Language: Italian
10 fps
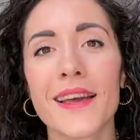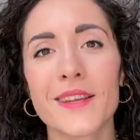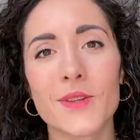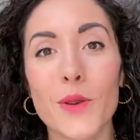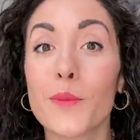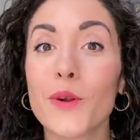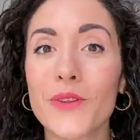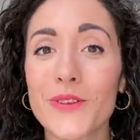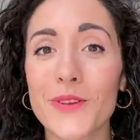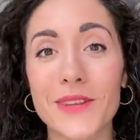Sono
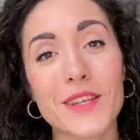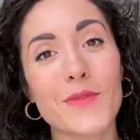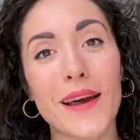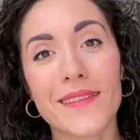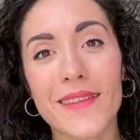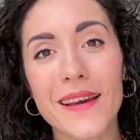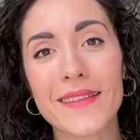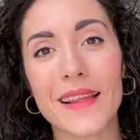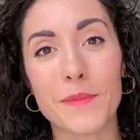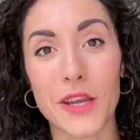molto soddisfatta
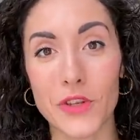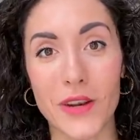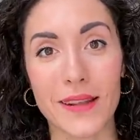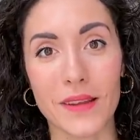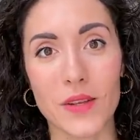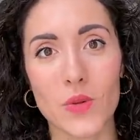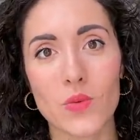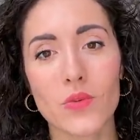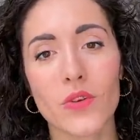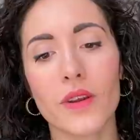della mia giornata di
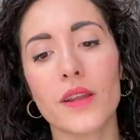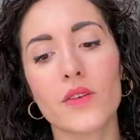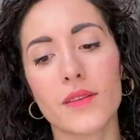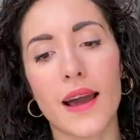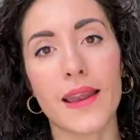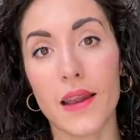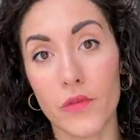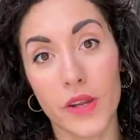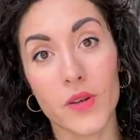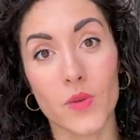studio, in totale alla
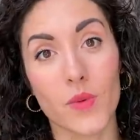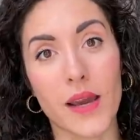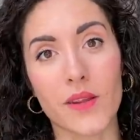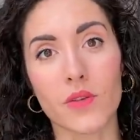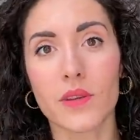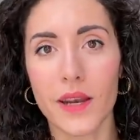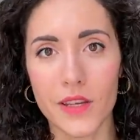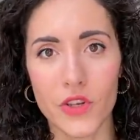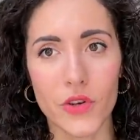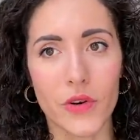fine ho studiato
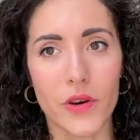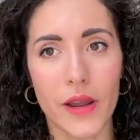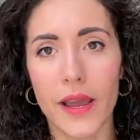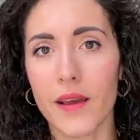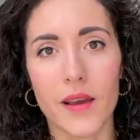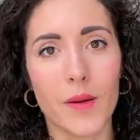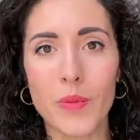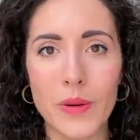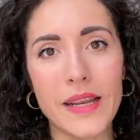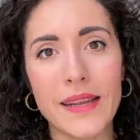13 ore eh,
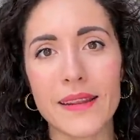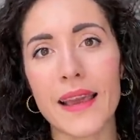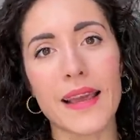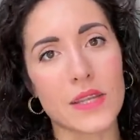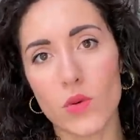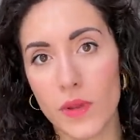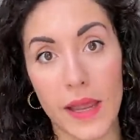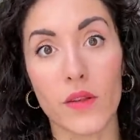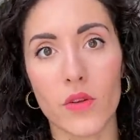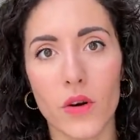pulite,
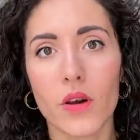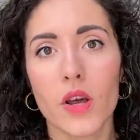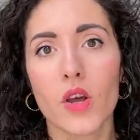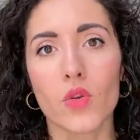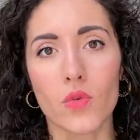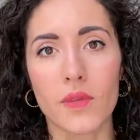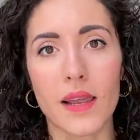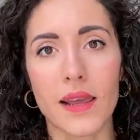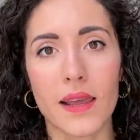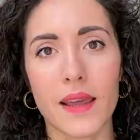escludendo
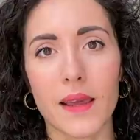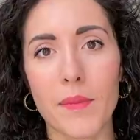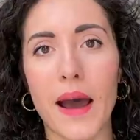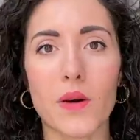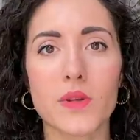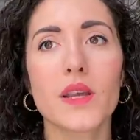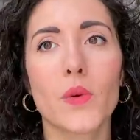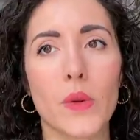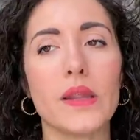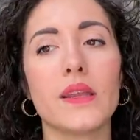tutte le pause,
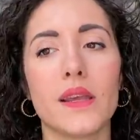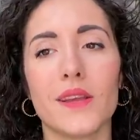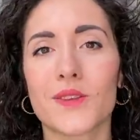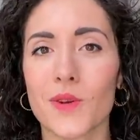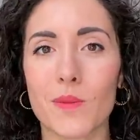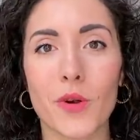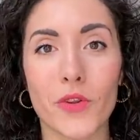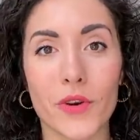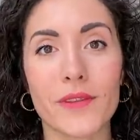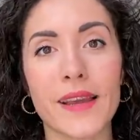quindi sono
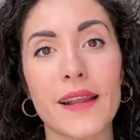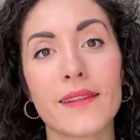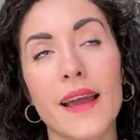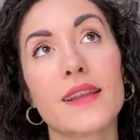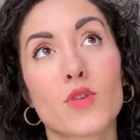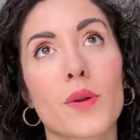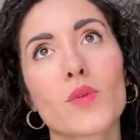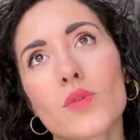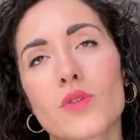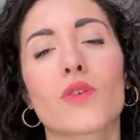molto contenta e
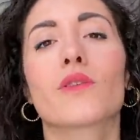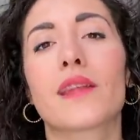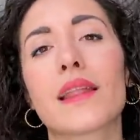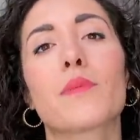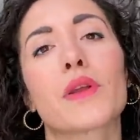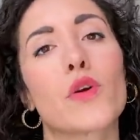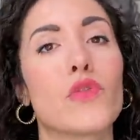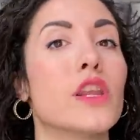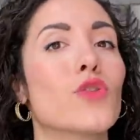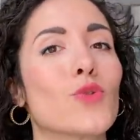soprattutto sono contenta perché ho
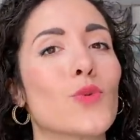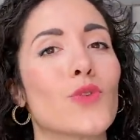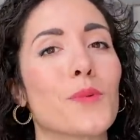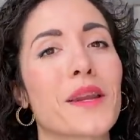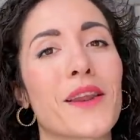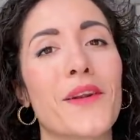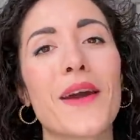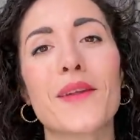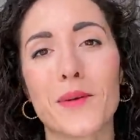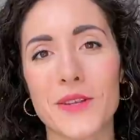finito tutto, perché non
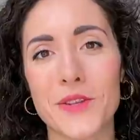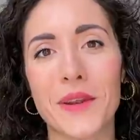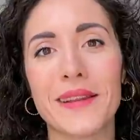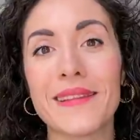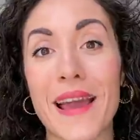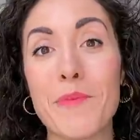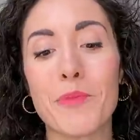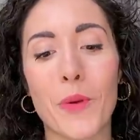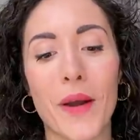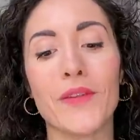è una questione di
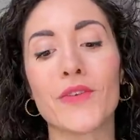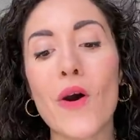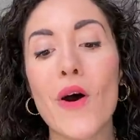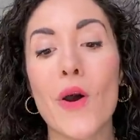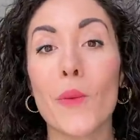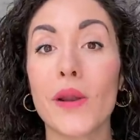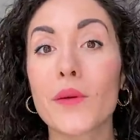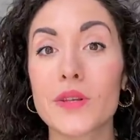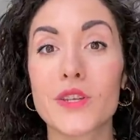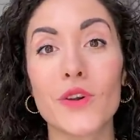tempo quanto
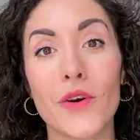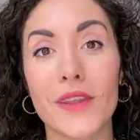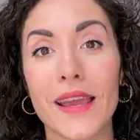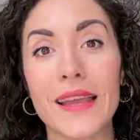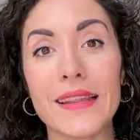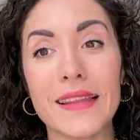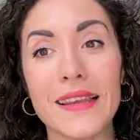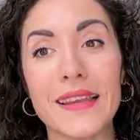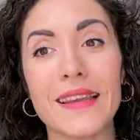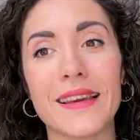una questione
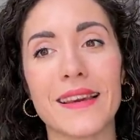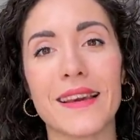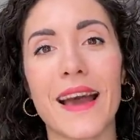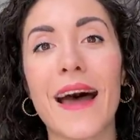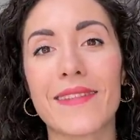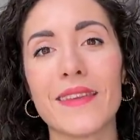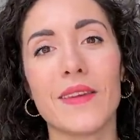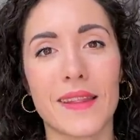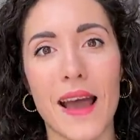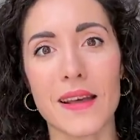di eh,
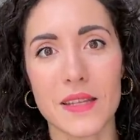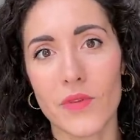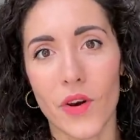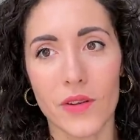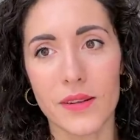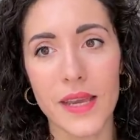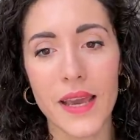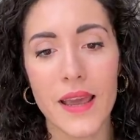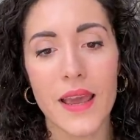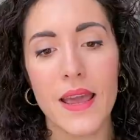attività
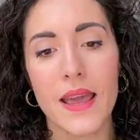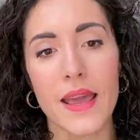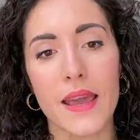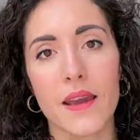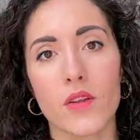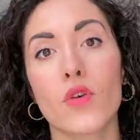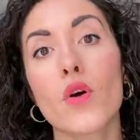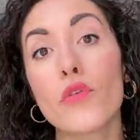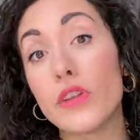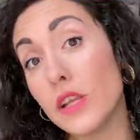svolte e eh,
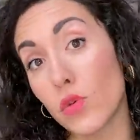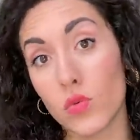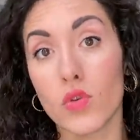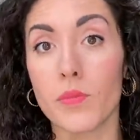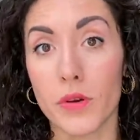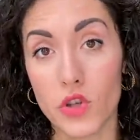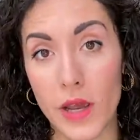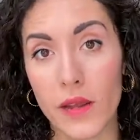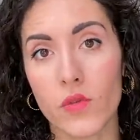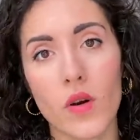non ho finito tutto il
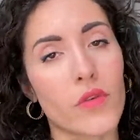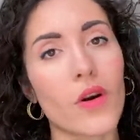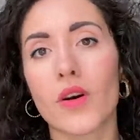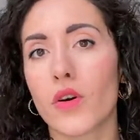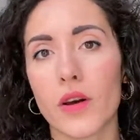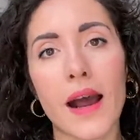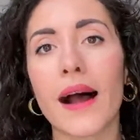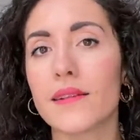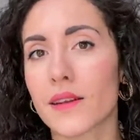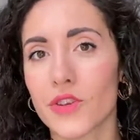progetto, avrò ancora
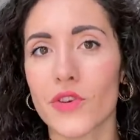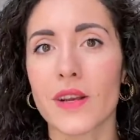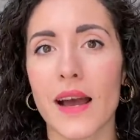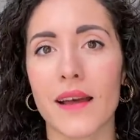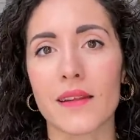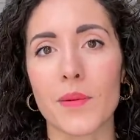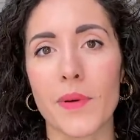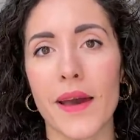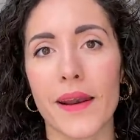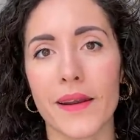altre giornate
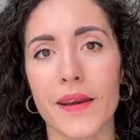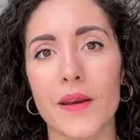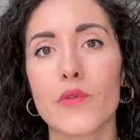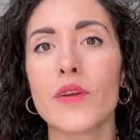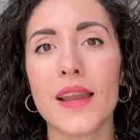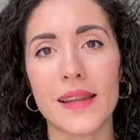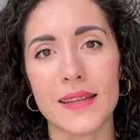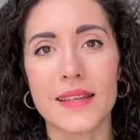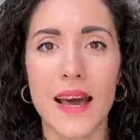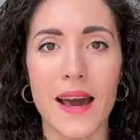per eh,
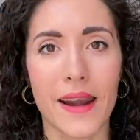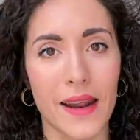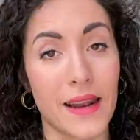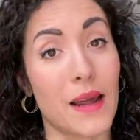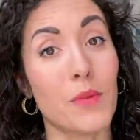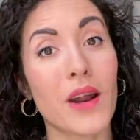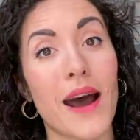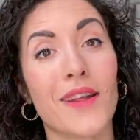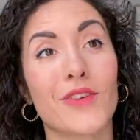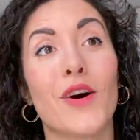finalizzare
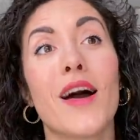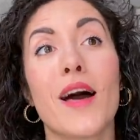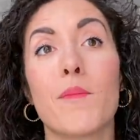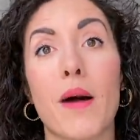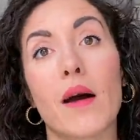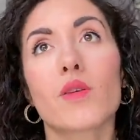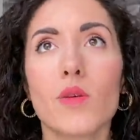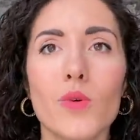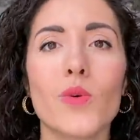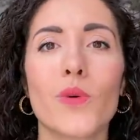l'elaborato, ma
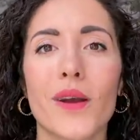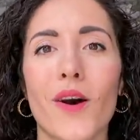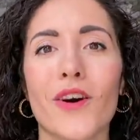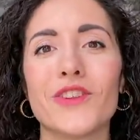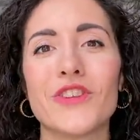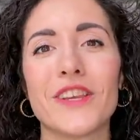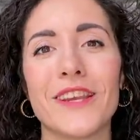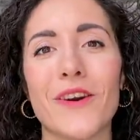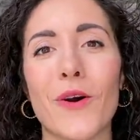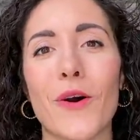comunque
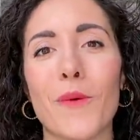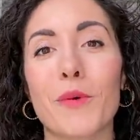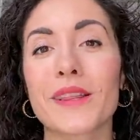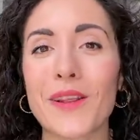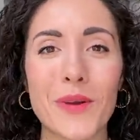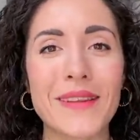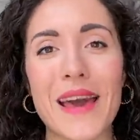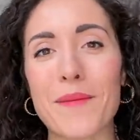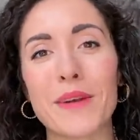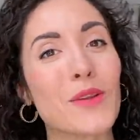oggi ho portato a
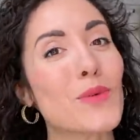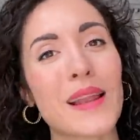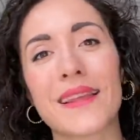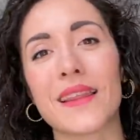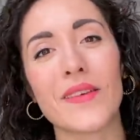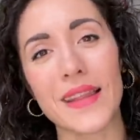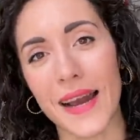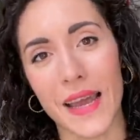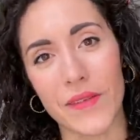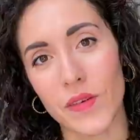termine tutte le
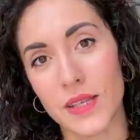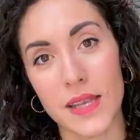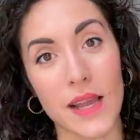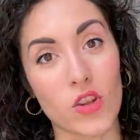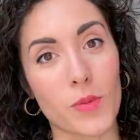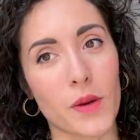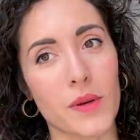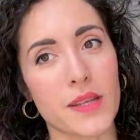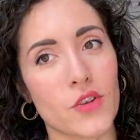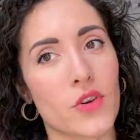attività che avevo assegnato per
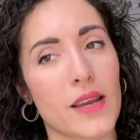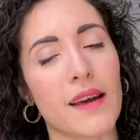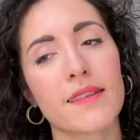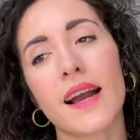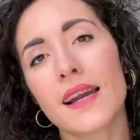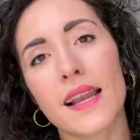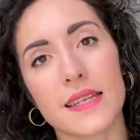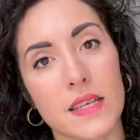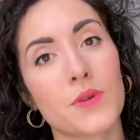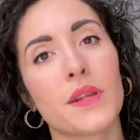questa giornata e anche la
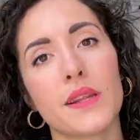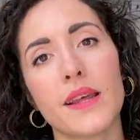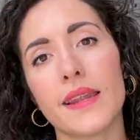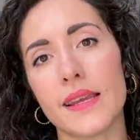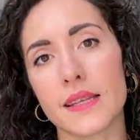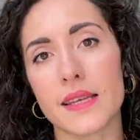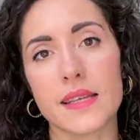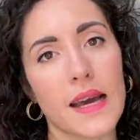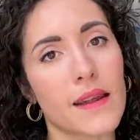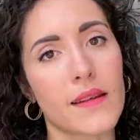sessione di danese è
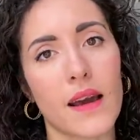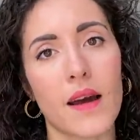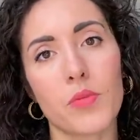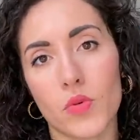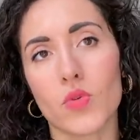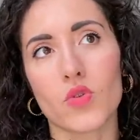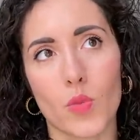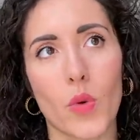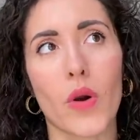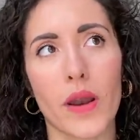stata piuttosto
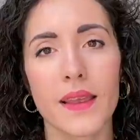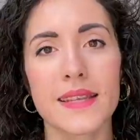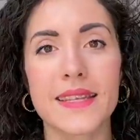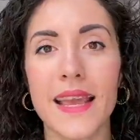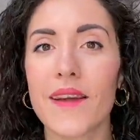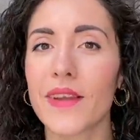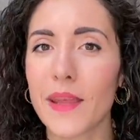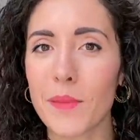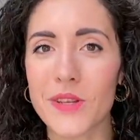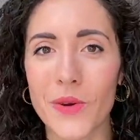buona. Se
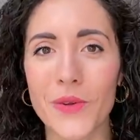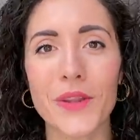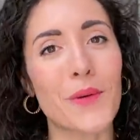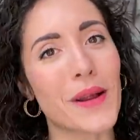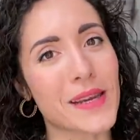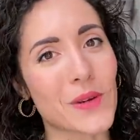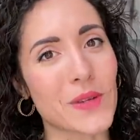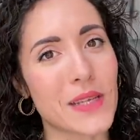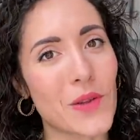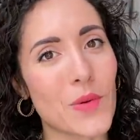avete bisogno di qualche
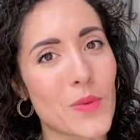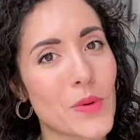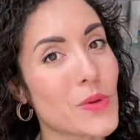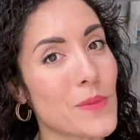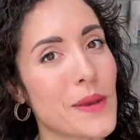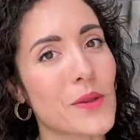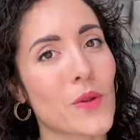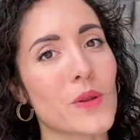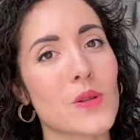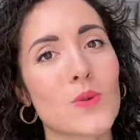consiglio in più sul
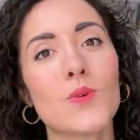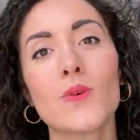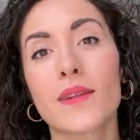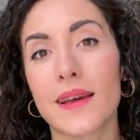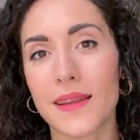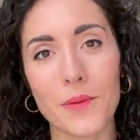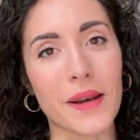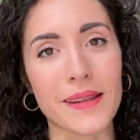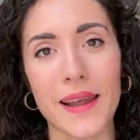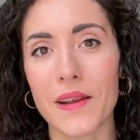metodo di studio andate a
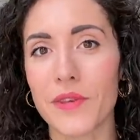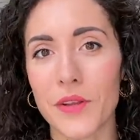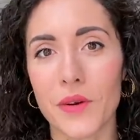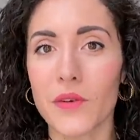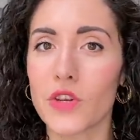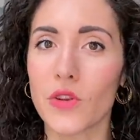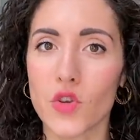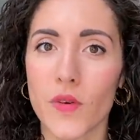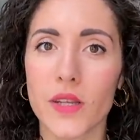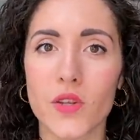guardare il video che è uscito
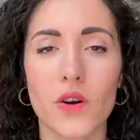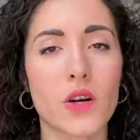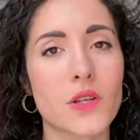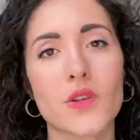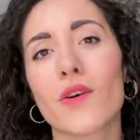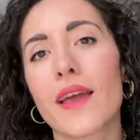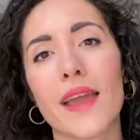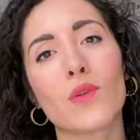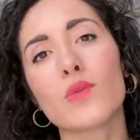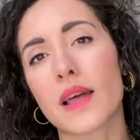giovedì scorso
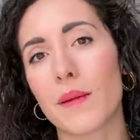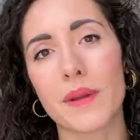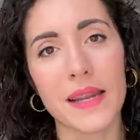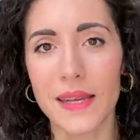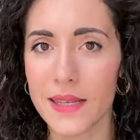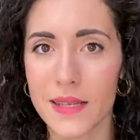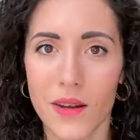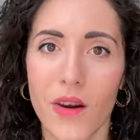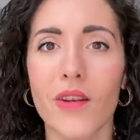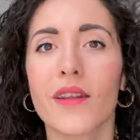e tutta la playlist
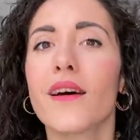con